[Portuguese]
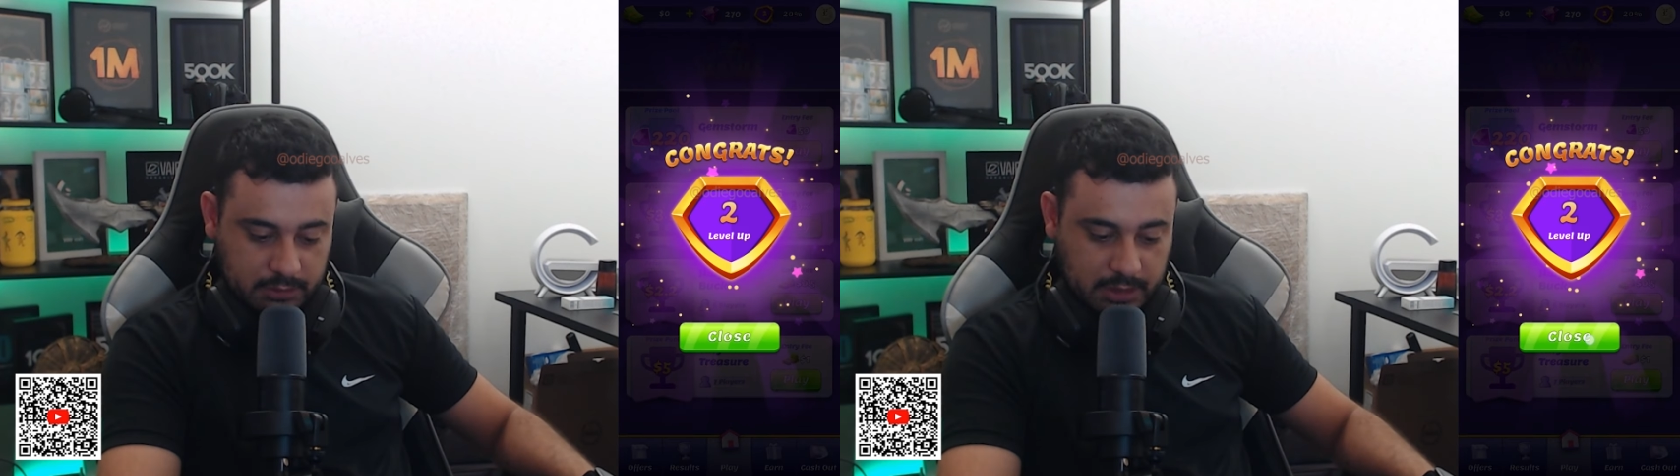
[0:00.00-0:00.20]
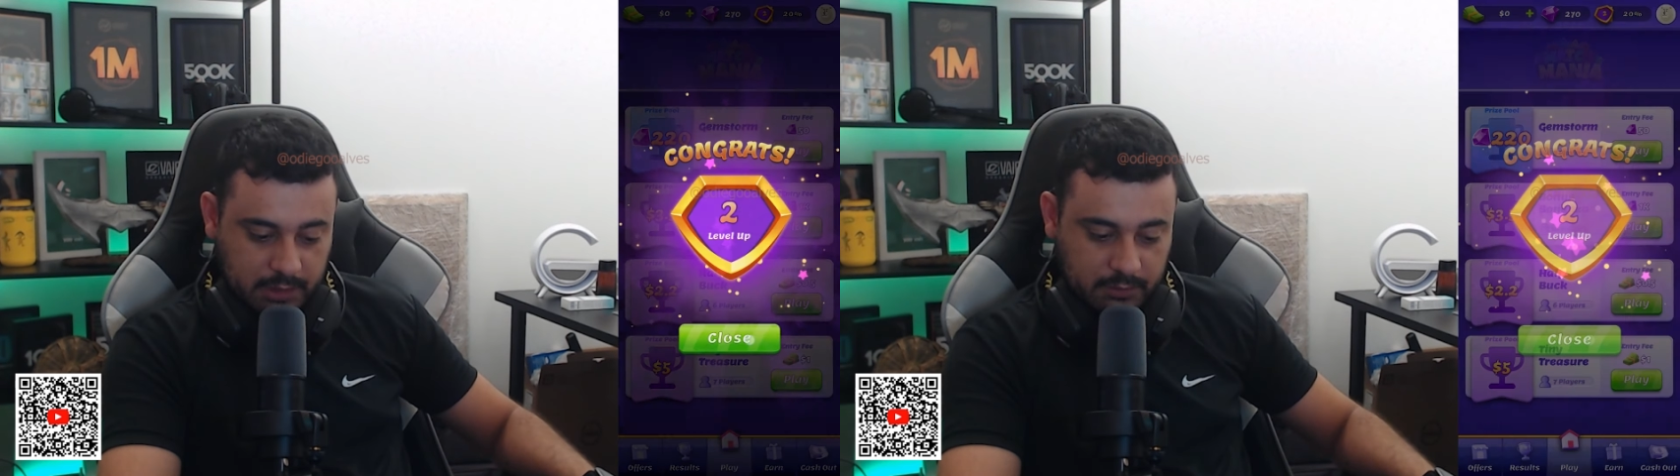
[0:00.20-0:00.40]

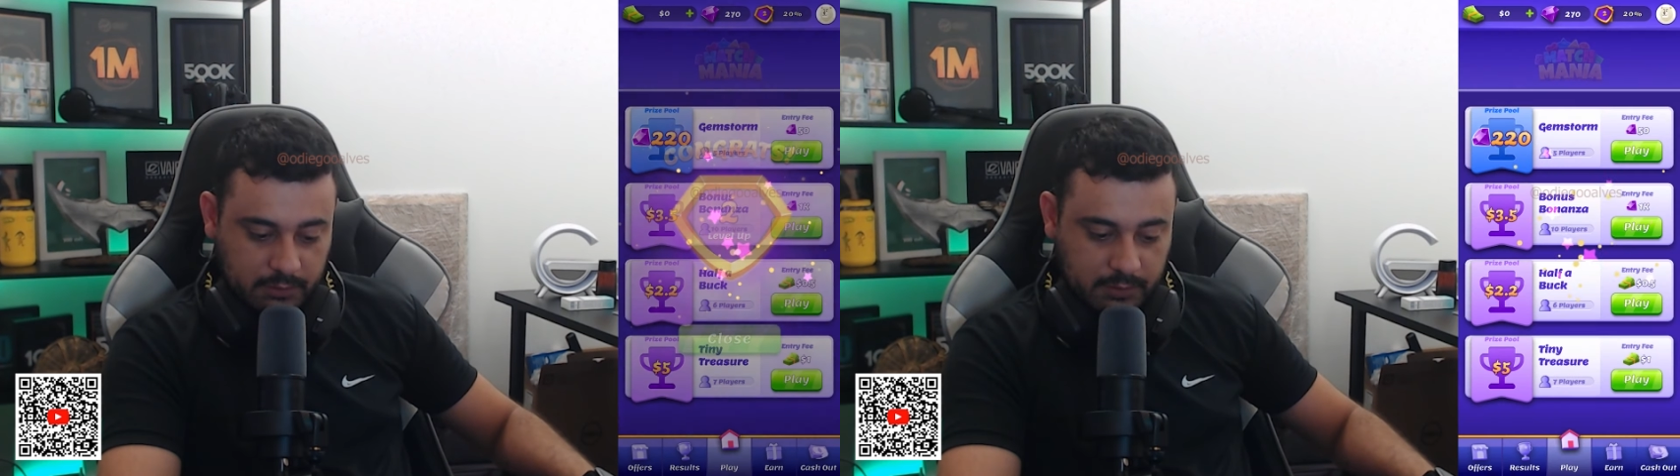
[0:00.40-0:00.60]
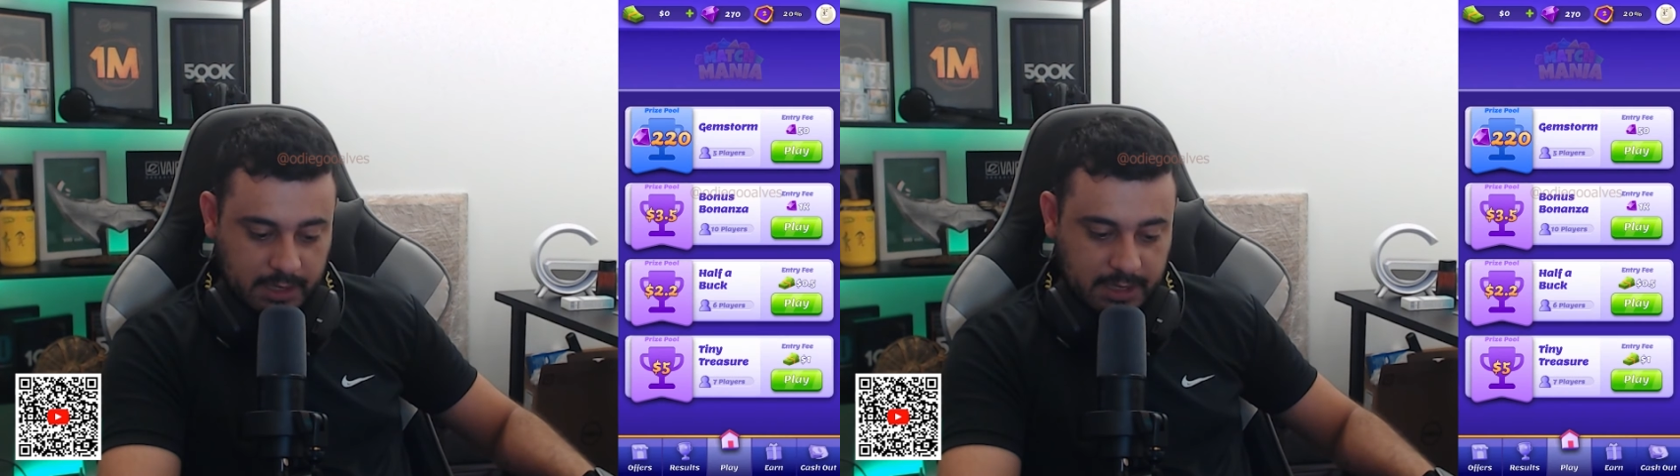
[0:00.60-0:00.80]
Tá com
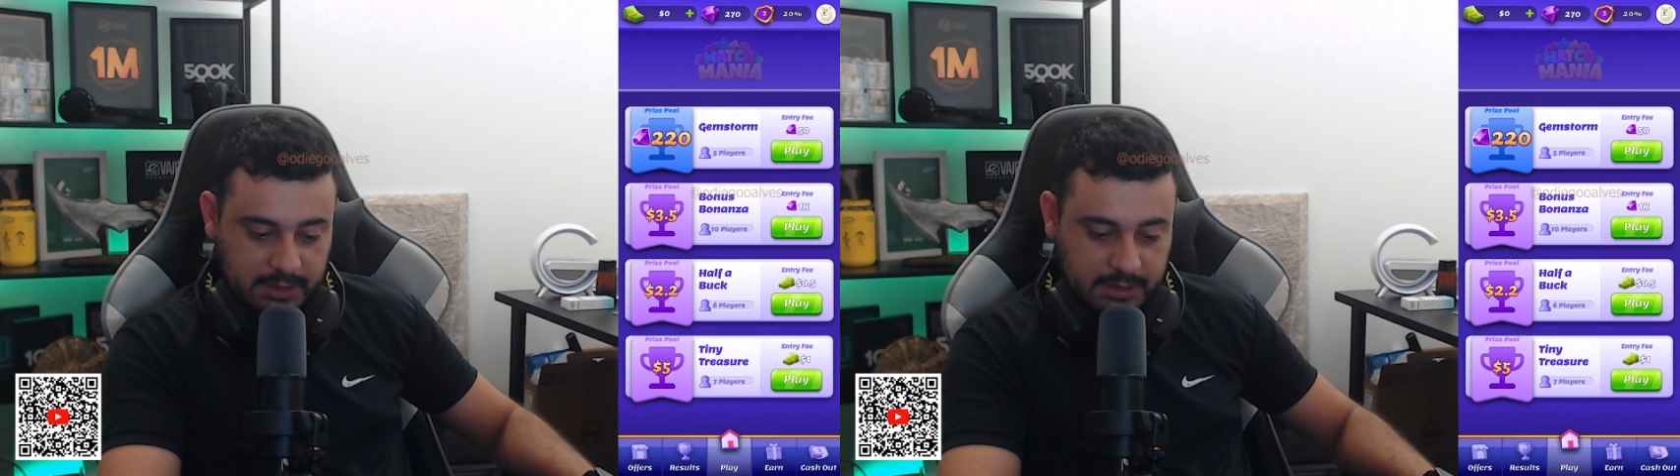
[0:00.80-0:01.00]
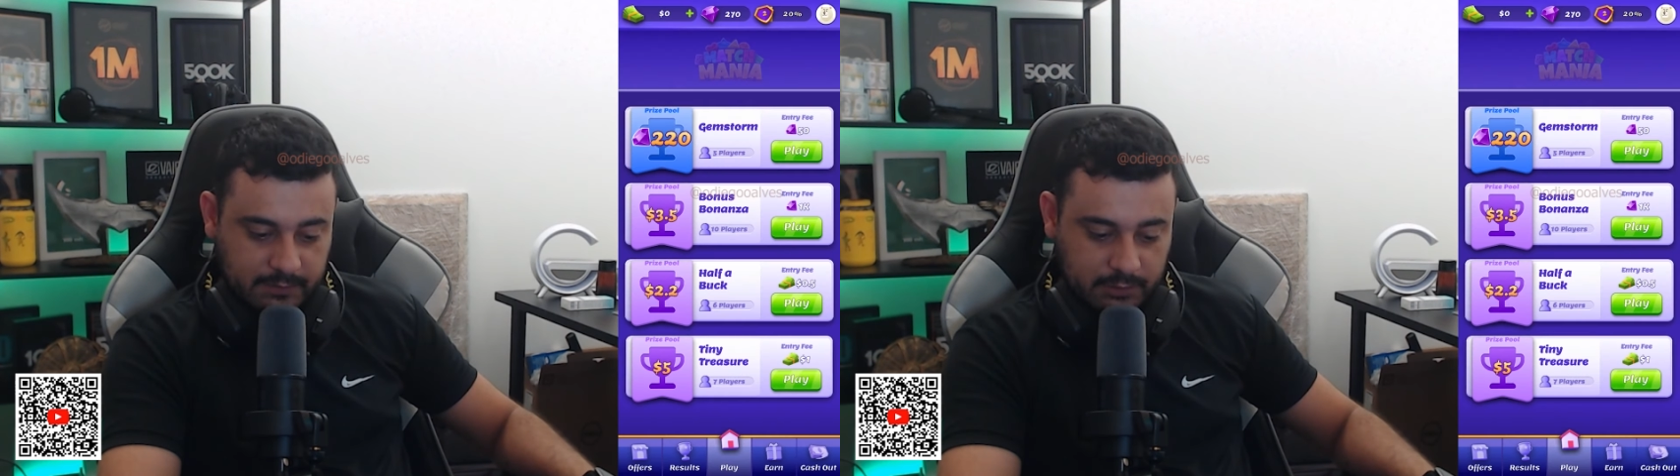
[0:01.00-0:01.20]

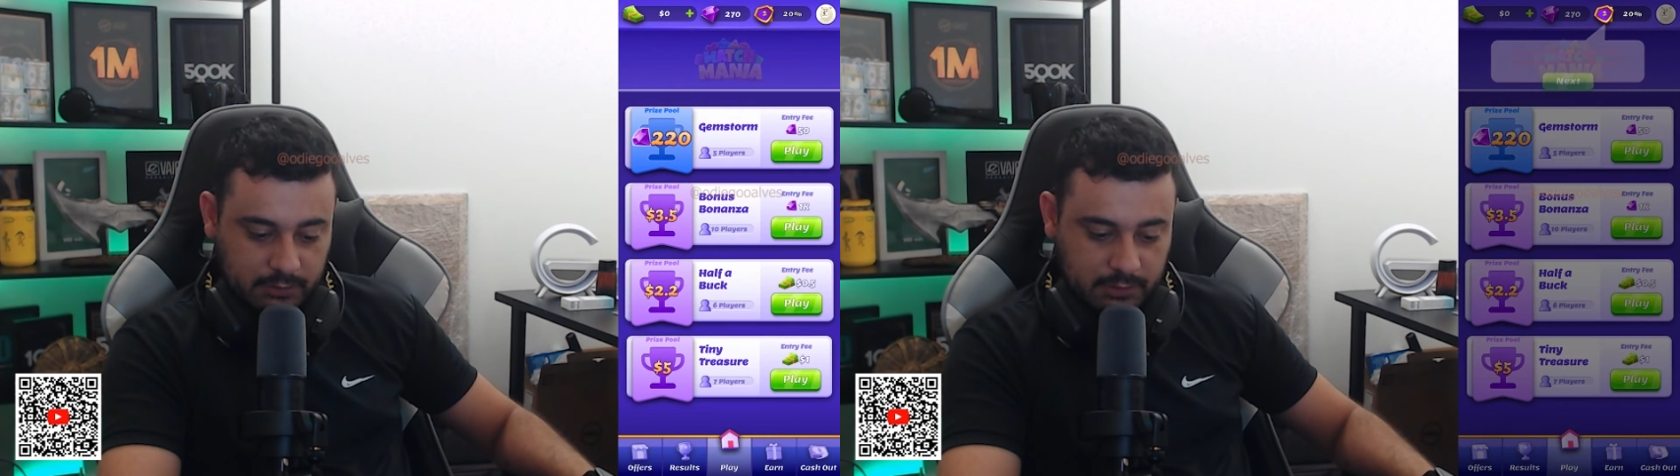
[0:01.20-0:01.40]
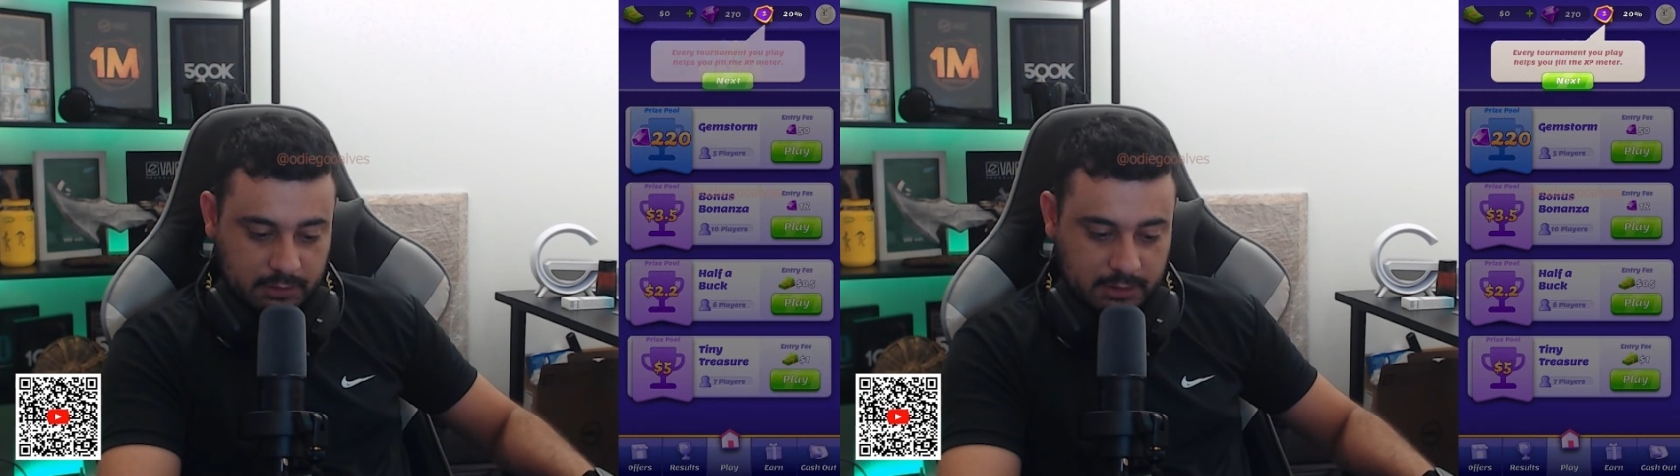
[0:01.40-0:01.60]
Great, level
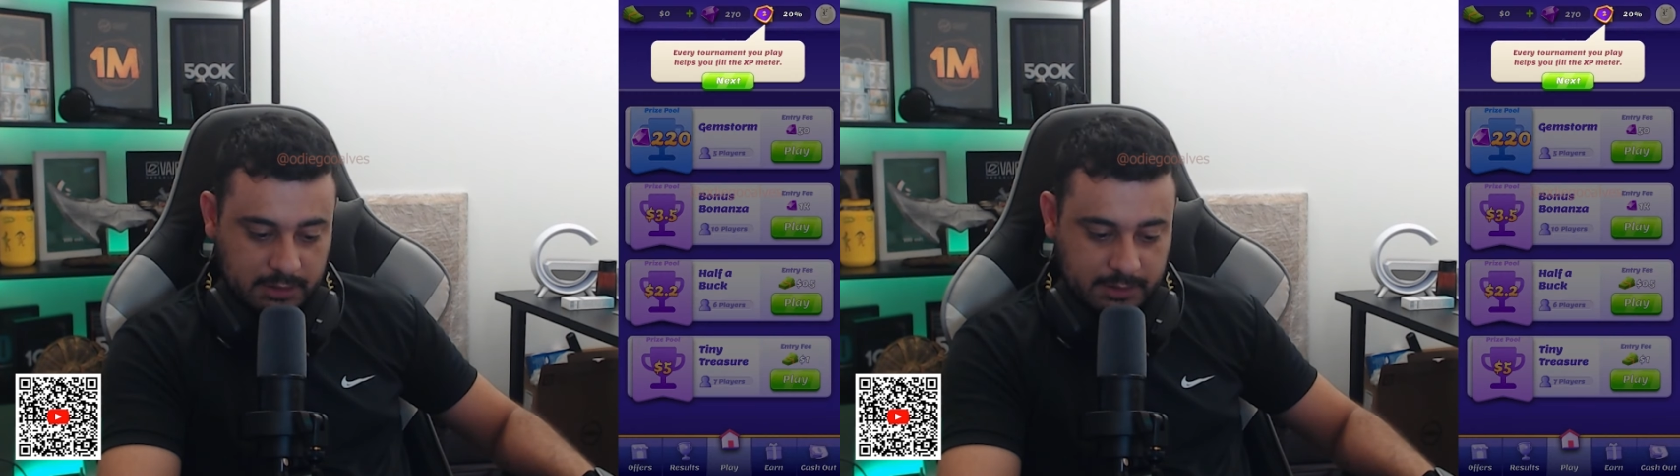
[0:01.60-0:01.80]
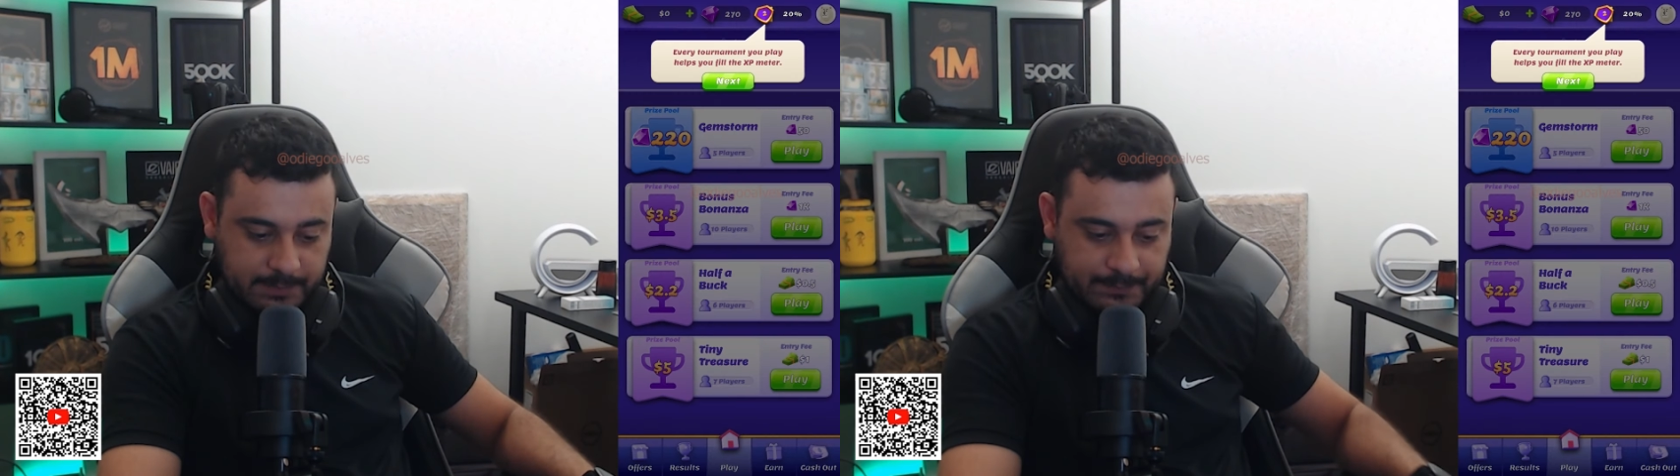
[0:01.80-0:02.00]

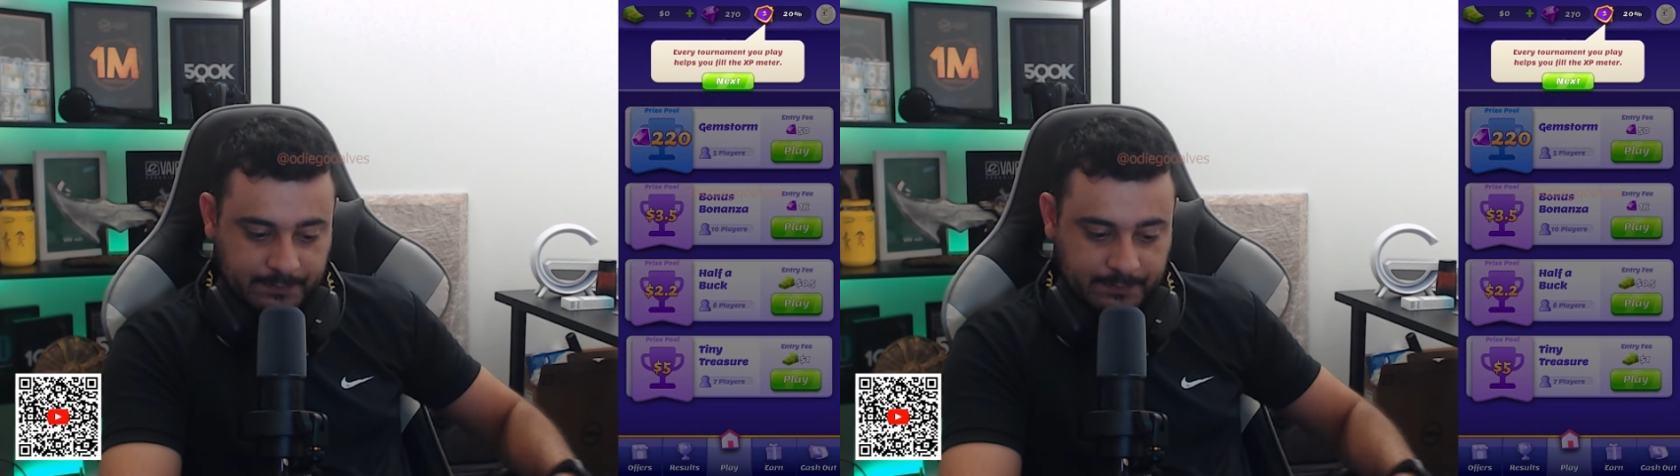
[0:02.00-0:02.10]
2.